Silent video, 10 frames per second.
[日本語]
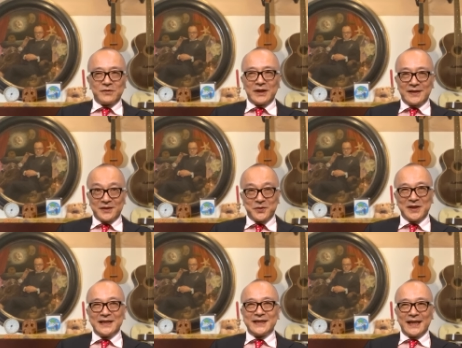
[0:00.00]

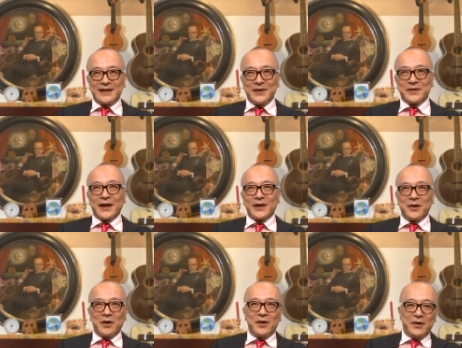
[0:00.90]
コルプス・クリスティっていうんだけ
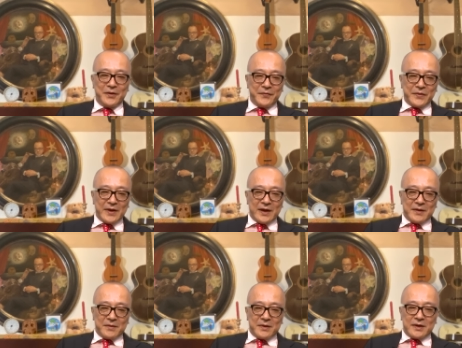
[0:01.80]
ど
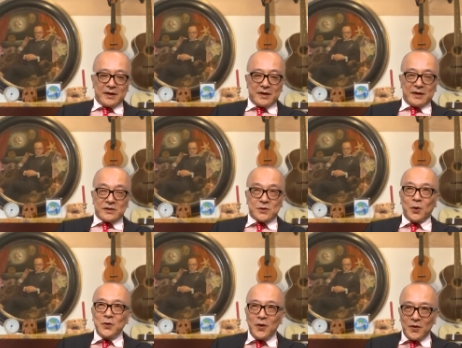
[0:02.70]

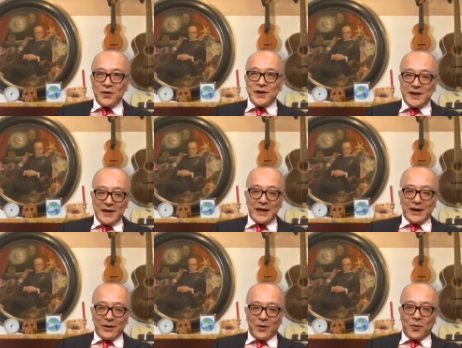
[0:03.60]
その日
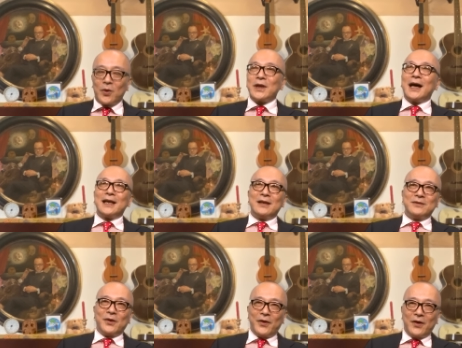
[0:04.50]
に行われる
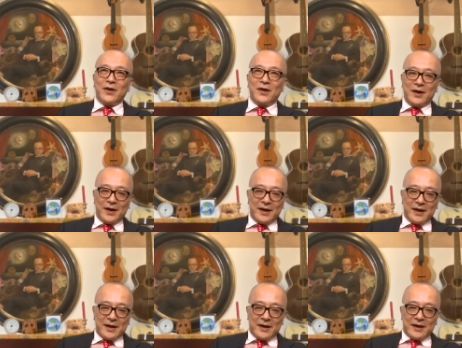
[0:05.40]
のよ。うん、
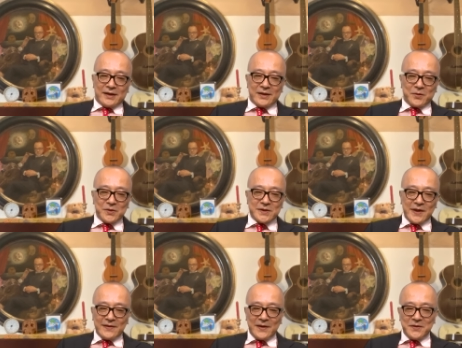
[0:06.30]
でこの
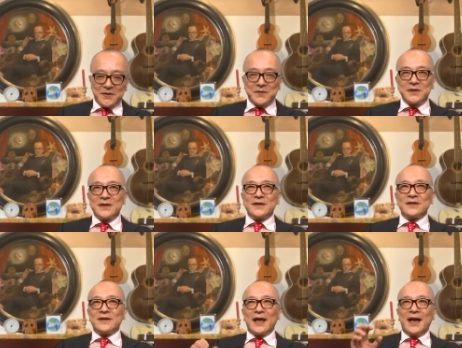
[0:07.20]
生体の祝日っ
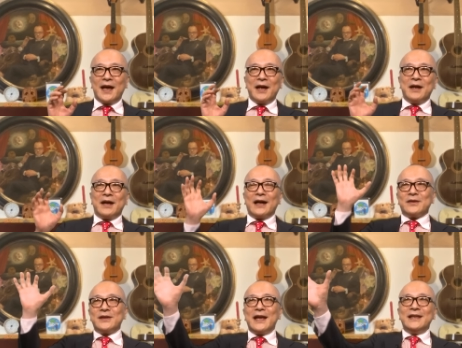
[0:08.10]
てあ
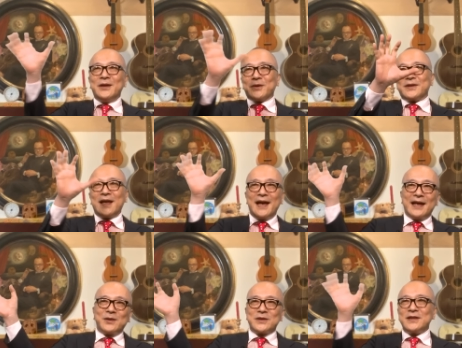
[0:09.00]
の年によっ
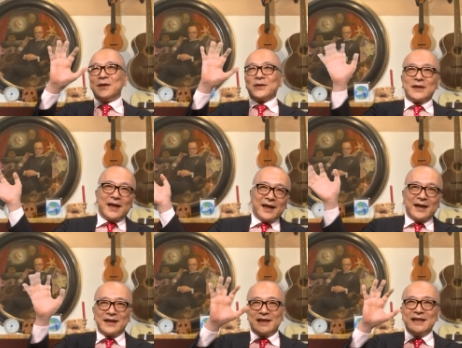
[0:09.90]
て年によっ
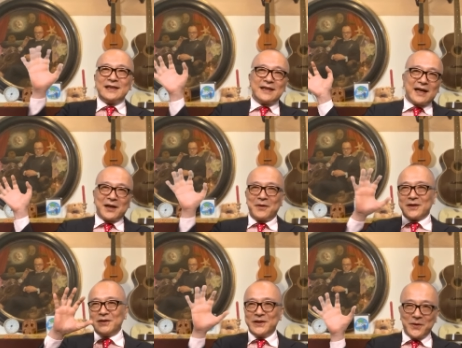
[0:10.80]
て日にちが変わ
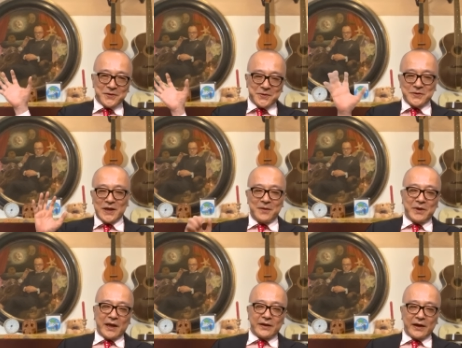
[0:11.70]
る移動祝祭
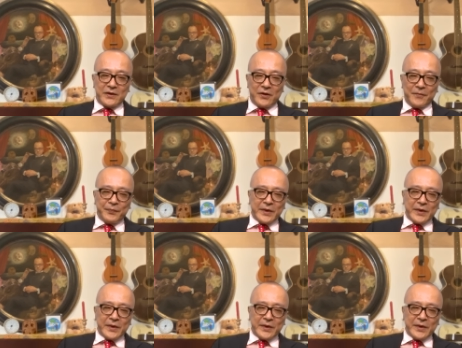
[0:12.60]
日なんだけど、